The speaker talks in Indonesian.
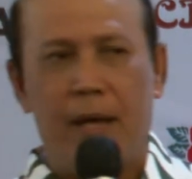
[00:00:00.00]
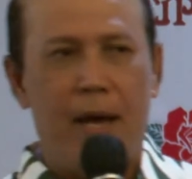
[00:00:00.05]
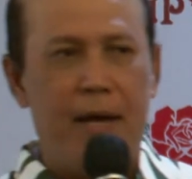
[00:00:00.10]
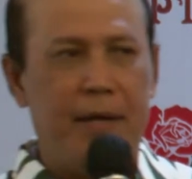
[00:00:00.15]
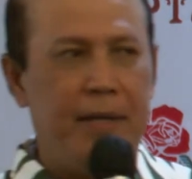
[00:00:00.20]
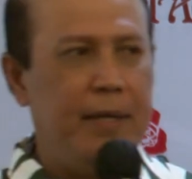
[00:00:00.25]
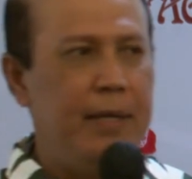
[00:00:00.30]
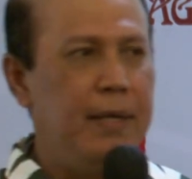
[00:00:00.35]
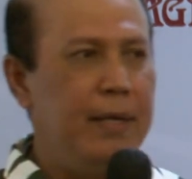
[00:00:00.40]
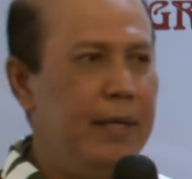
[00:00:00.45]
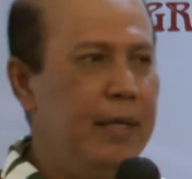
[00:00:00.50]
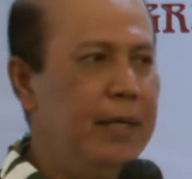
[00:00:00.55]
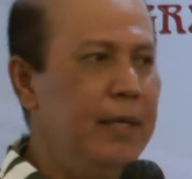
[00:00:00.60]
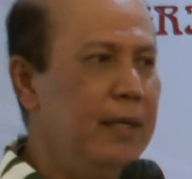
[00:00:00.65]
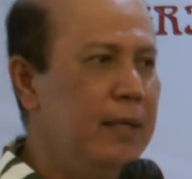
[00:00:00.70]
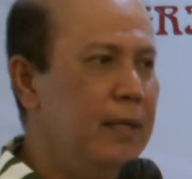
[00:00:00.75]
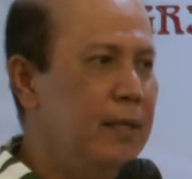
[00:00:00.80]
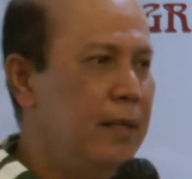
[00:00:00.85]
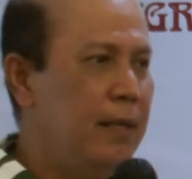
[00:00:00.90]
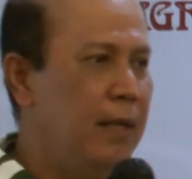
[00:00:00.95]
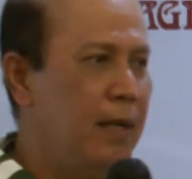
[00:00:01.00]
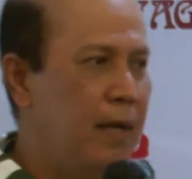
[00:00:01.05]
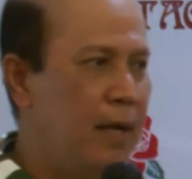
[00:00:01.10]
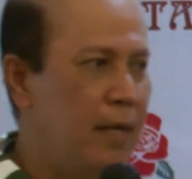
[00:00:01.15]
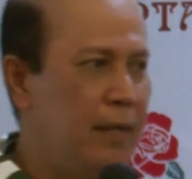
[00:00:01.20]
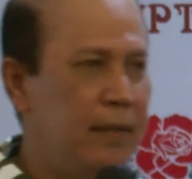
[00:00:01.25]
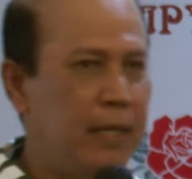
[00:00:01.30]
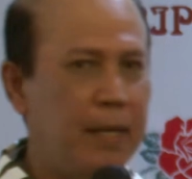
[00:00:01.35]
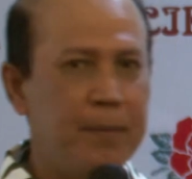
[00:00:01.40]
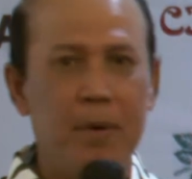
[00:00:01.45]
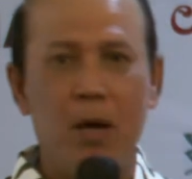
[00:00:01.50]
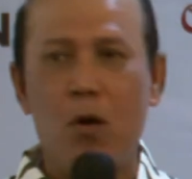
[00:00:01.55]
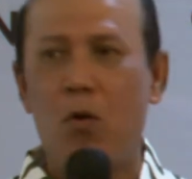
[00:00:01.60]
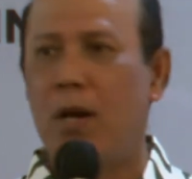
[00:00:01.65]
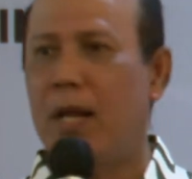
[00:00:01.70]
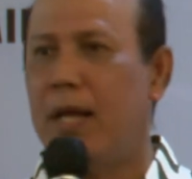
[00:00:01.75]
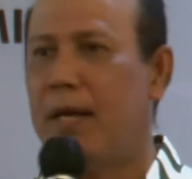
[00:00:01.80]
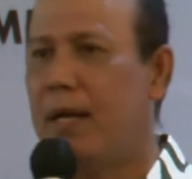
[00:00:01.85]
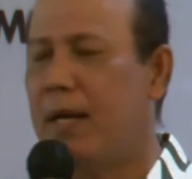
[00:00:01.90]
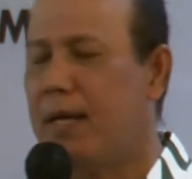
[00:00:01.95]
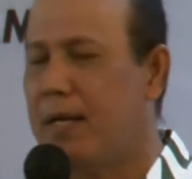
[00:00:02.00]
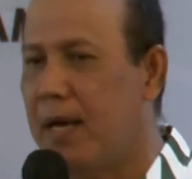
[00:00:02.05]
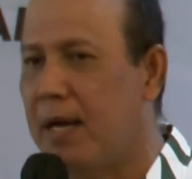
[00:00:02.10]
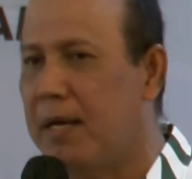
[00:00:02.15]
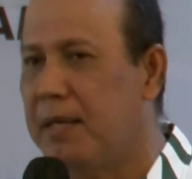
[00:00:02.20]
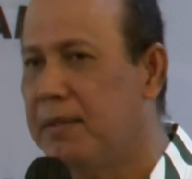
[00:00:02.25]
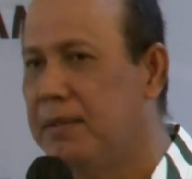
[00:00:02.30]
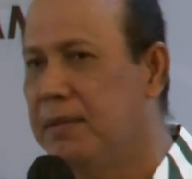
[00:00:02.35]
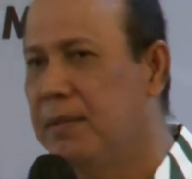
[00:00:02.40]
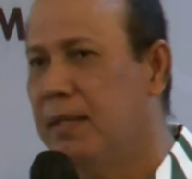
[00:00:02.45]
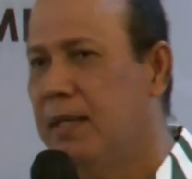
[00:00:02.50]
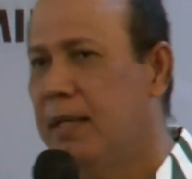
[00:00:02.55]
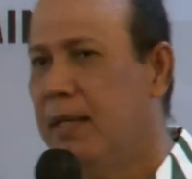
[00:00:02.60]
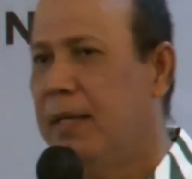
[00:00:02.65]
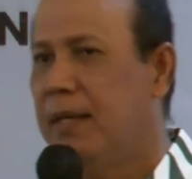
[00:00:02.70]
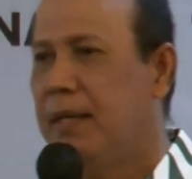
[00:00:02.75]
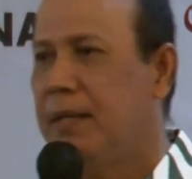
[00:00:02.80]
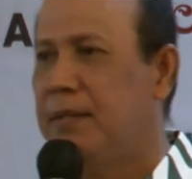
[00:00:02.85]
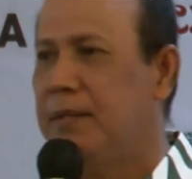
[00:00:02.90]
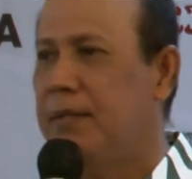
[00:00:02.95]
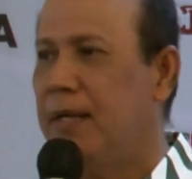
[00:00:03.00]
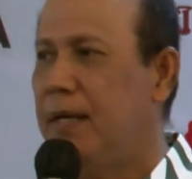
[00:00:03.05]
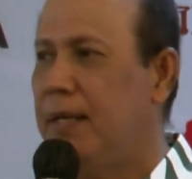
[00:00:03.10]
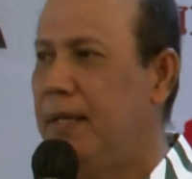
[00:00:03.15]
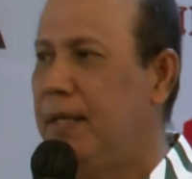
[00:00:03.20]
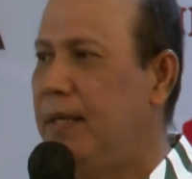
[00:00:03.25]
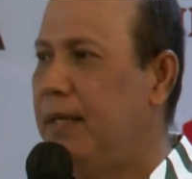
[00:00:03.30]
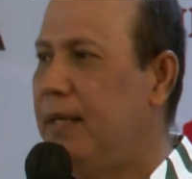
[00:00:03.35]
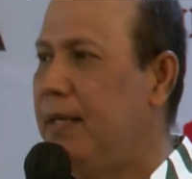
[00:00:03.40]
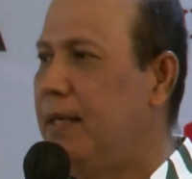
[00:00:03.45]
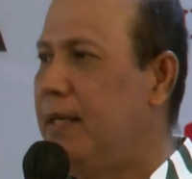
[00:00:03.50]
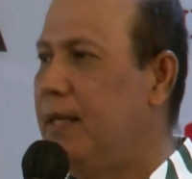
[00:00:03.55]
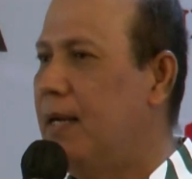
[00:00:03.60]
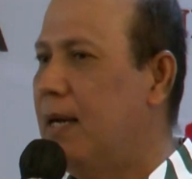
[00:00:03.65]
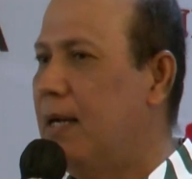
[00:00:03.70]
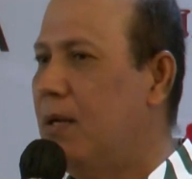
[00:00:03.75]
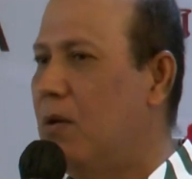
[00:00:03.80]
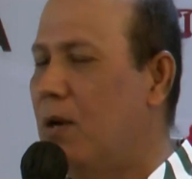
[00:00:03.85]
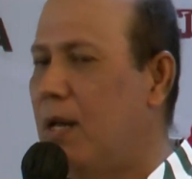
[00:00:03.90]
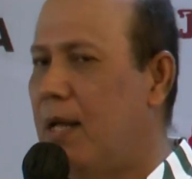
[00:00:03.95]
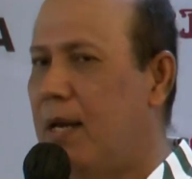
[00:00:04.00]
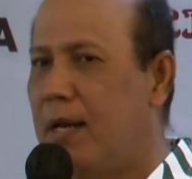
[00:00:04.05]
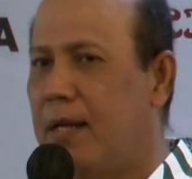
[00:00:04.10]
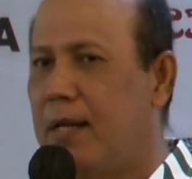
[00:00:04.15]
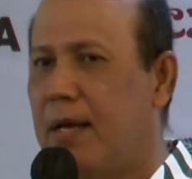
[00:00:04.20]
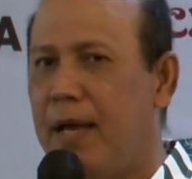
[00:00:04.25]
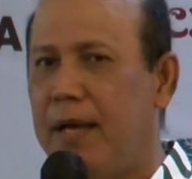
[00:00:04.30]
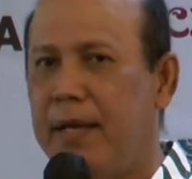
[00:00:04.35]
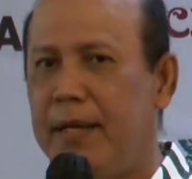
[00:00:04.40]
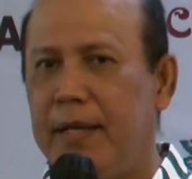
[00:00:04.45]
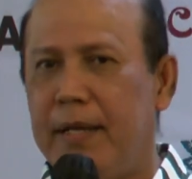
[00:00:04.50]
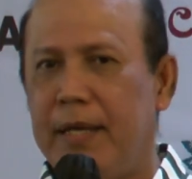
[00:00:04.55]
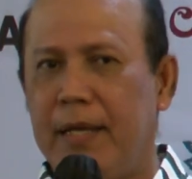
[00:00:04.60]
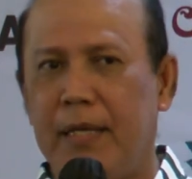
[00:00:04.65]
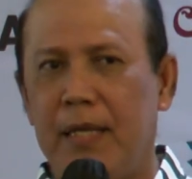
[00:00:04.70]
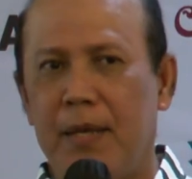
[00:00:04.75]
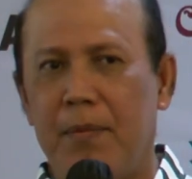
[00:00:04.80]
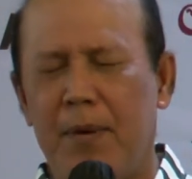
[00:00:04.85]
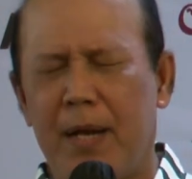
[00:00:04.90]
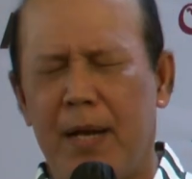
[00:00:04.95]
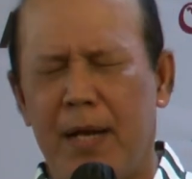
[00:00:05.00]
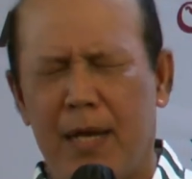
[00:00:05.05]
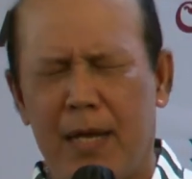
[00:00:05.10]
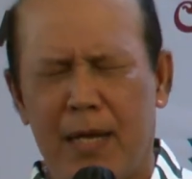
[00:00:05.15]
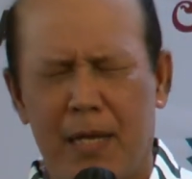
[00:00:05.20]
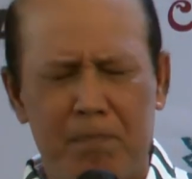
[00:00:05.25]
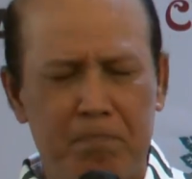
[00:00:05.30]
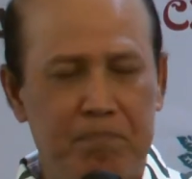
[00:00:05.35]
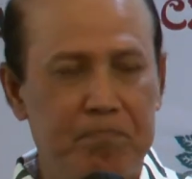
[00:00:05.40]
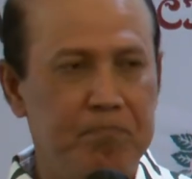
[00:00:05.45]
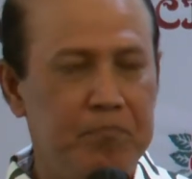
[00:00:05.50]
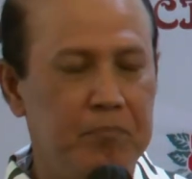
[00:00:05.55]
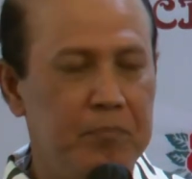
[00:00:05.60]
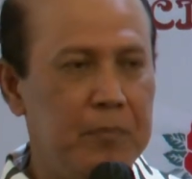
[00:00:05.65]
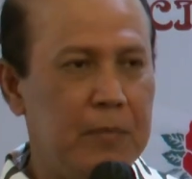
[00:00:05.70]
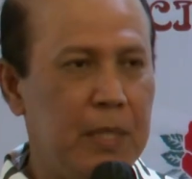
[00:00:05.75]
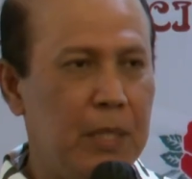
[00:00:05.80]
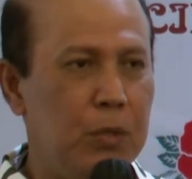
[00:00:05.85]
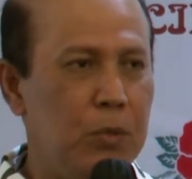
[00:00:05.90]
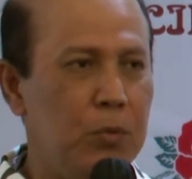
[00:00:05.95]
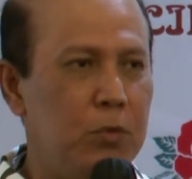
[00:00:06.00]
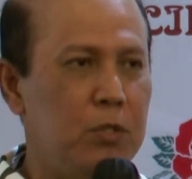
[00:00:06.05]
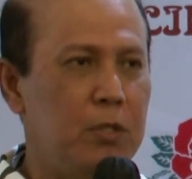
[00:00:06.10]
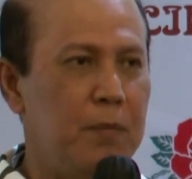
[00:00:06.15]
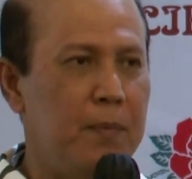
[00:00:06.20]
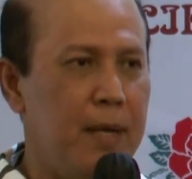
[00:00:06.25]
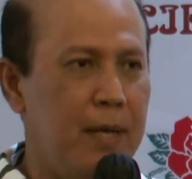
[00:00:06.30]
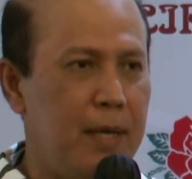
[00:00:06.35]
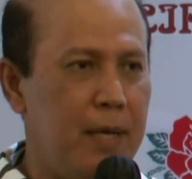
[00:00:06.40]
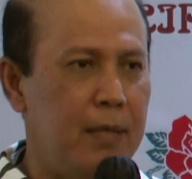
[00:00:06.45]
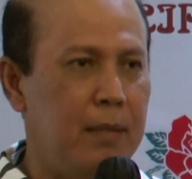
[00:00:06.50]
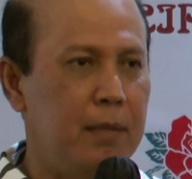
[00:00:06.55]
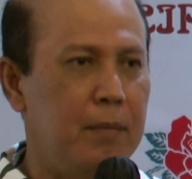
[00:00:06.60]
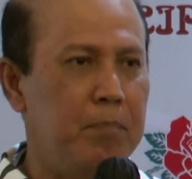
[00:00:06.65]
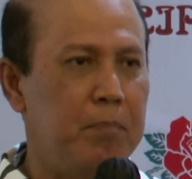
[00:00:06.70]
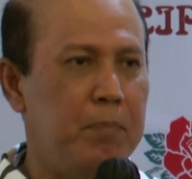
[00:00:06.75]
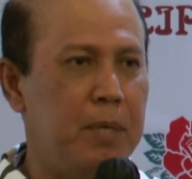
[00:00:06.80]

Hari ini dengan tema olahraga. Jadi dengan olahraga ini kita berharap tentu semangat